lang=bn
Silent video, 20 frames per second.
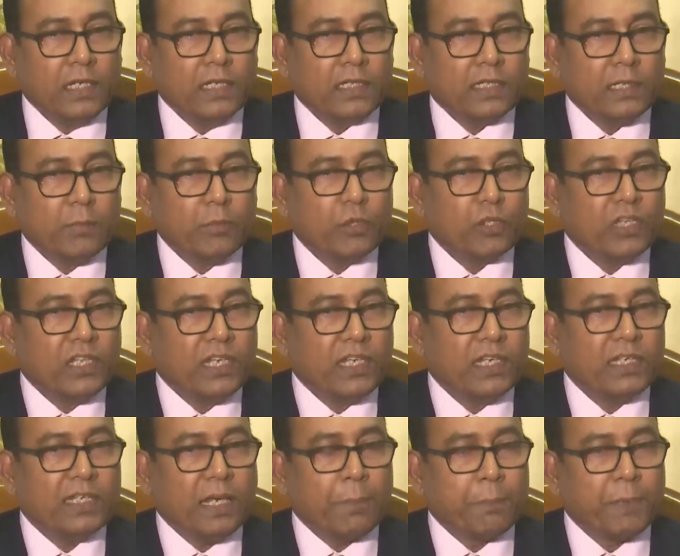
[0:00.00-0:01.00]

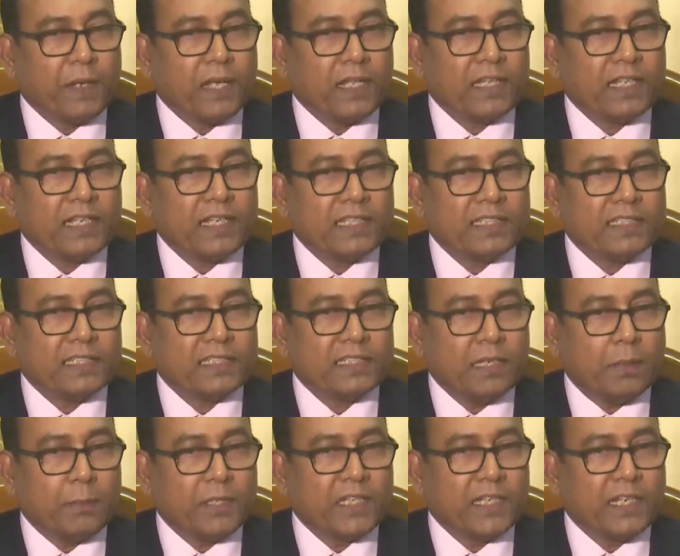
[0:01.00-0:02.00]
ইতিমধ্যেই আপনারা দেখেছেন যে
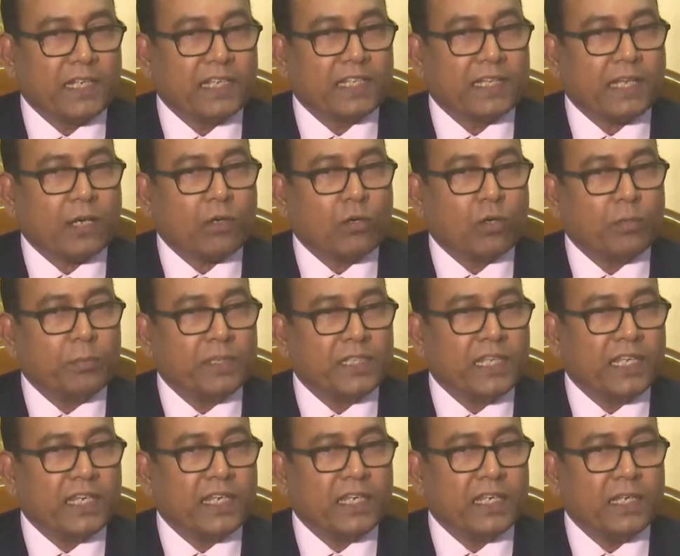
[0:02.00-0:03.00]
আমাদের
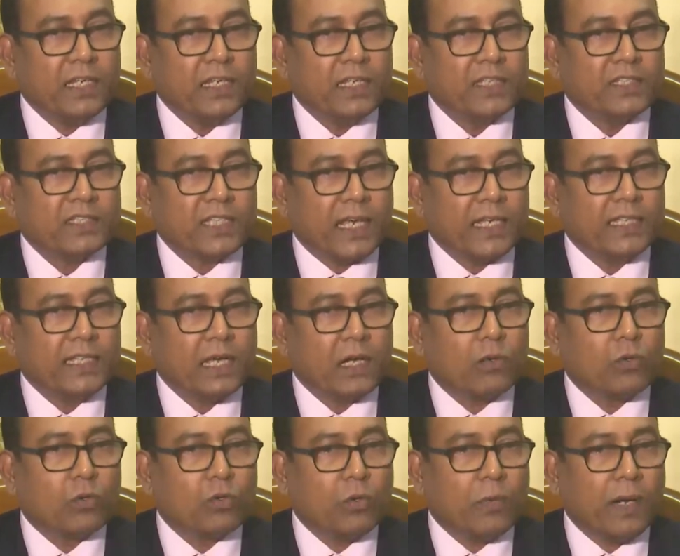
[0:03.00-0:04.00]
নেতাকর্মীদেরই চাহিদা
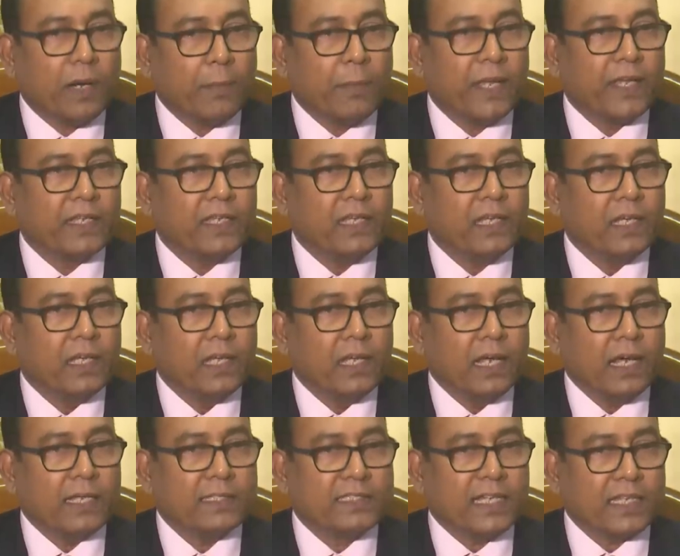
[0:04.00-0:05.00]
কোনোভাবেই
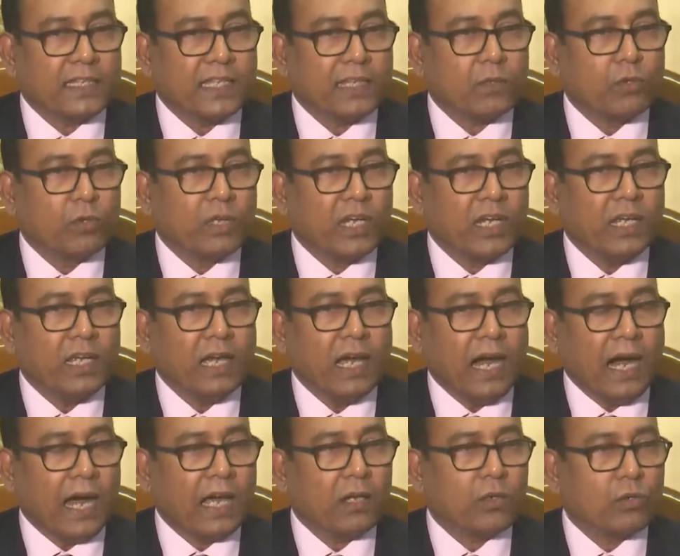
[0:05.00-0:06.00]
যাতে করে
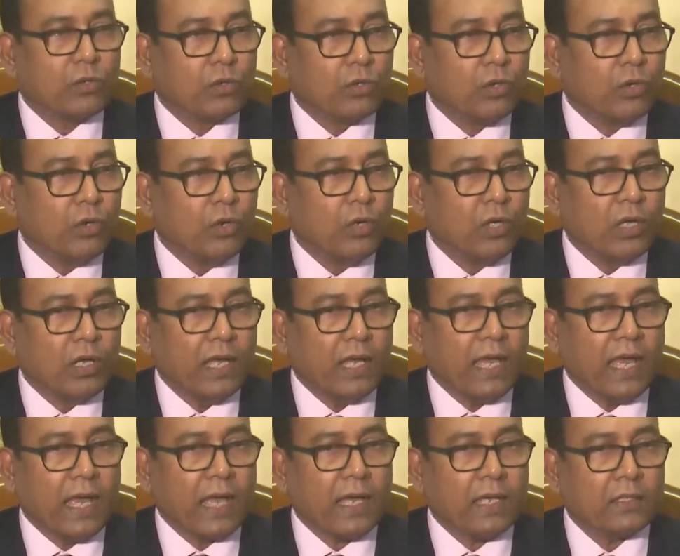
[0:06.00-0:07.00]
আর কোনো
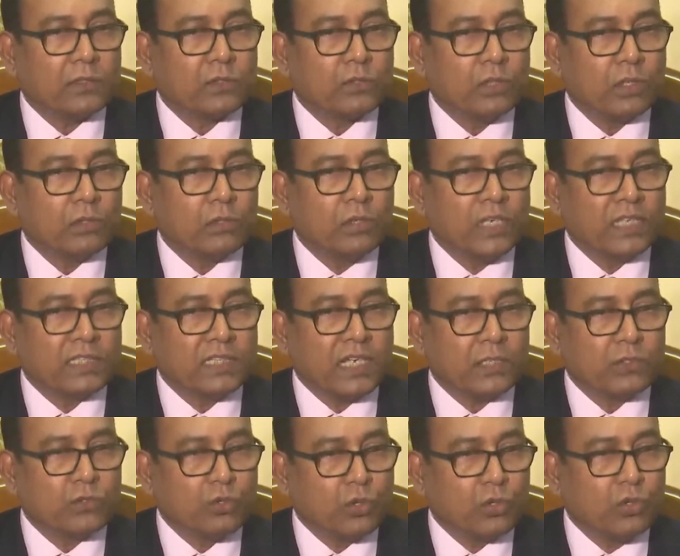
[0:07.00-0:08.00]
দুই
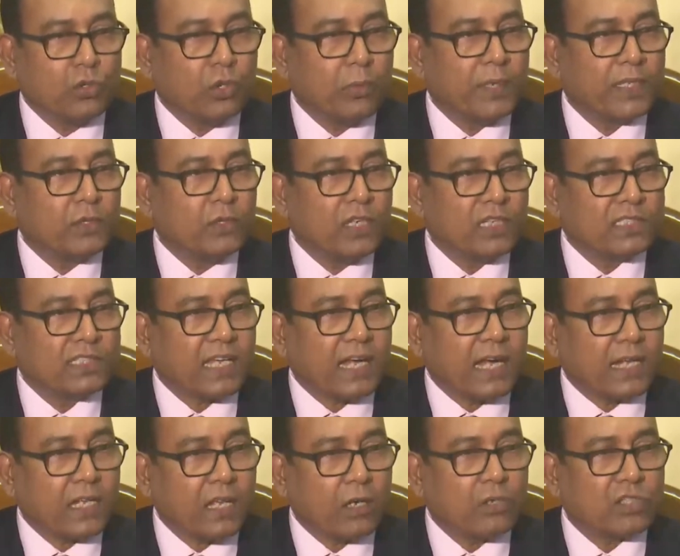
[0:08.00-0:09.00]
বা দুই
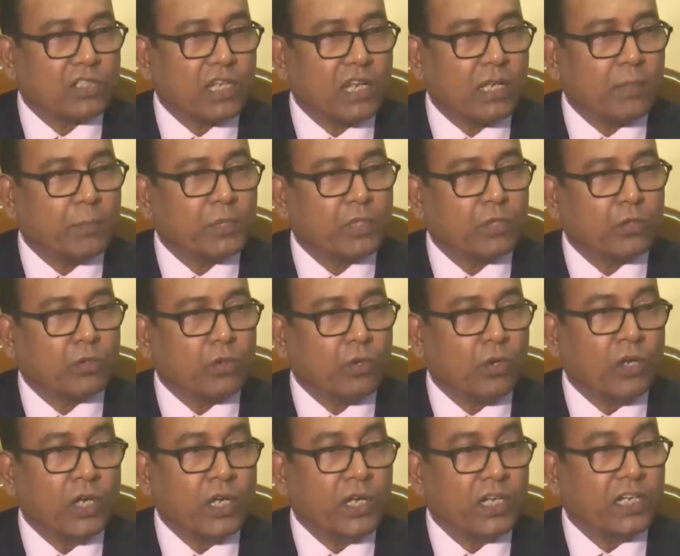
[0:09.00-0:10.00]
সালের মতো কোনো
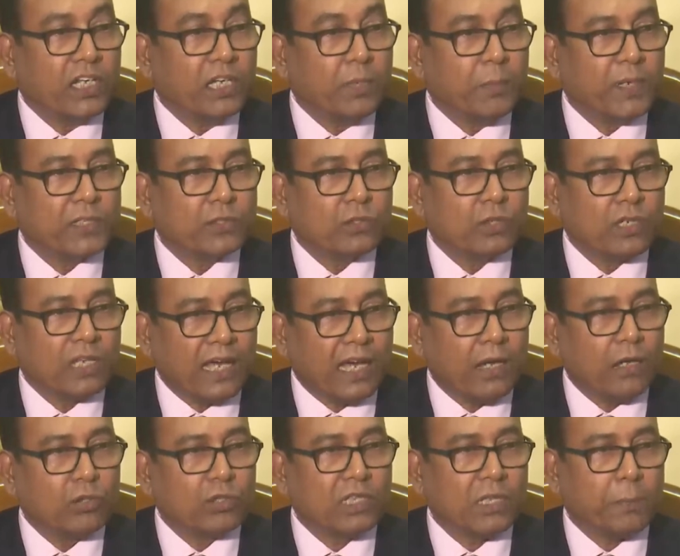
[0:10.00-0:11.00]
নির্বাচন না
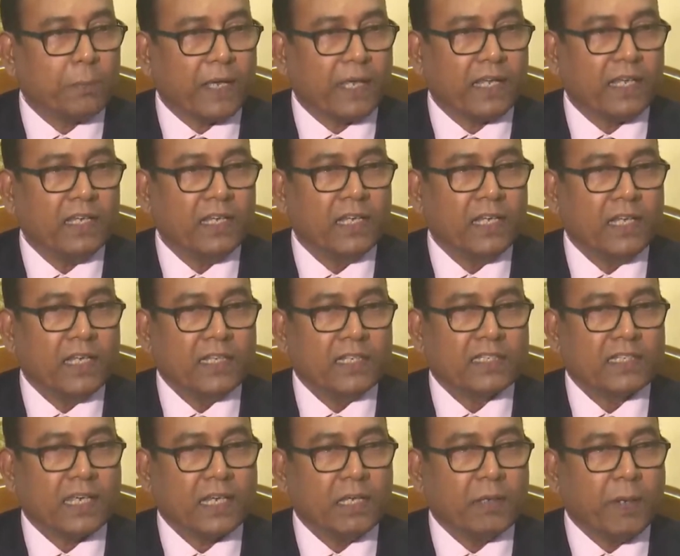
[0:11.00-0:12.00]
হতে পারে
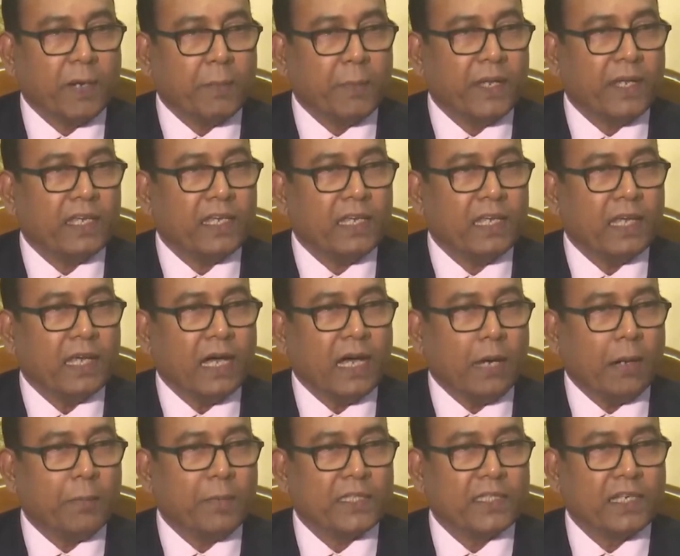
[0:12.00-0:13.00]
সেইভাবেই
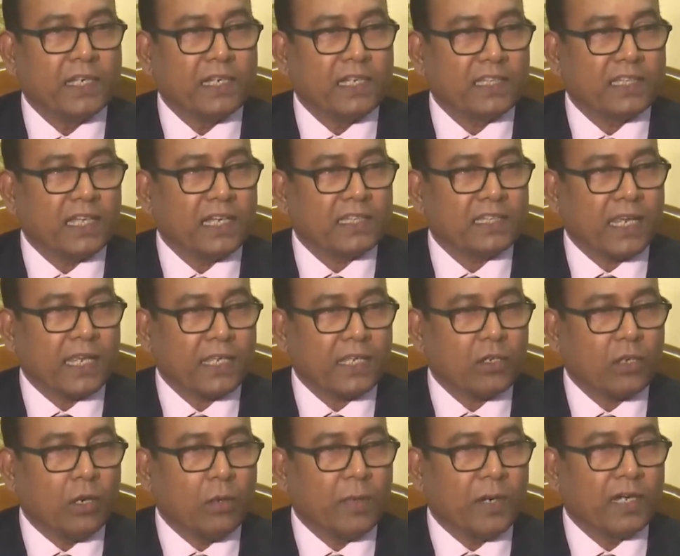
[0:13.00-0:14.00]
আমাদের নেতা তারেক
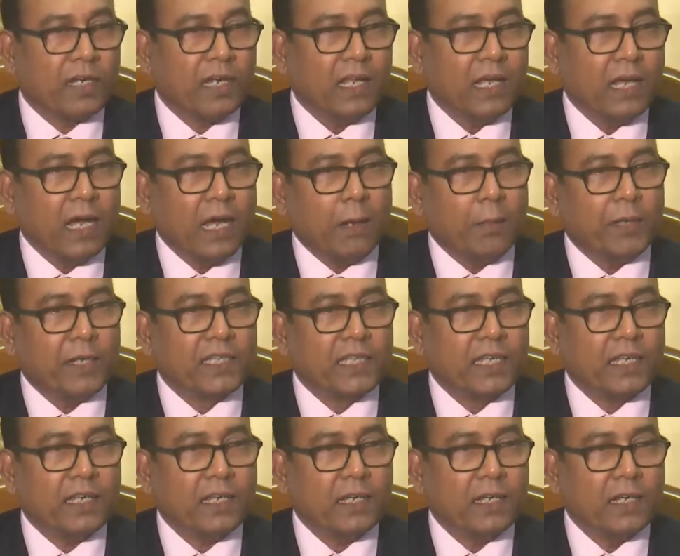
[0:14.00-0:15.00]
রহমান আমাদের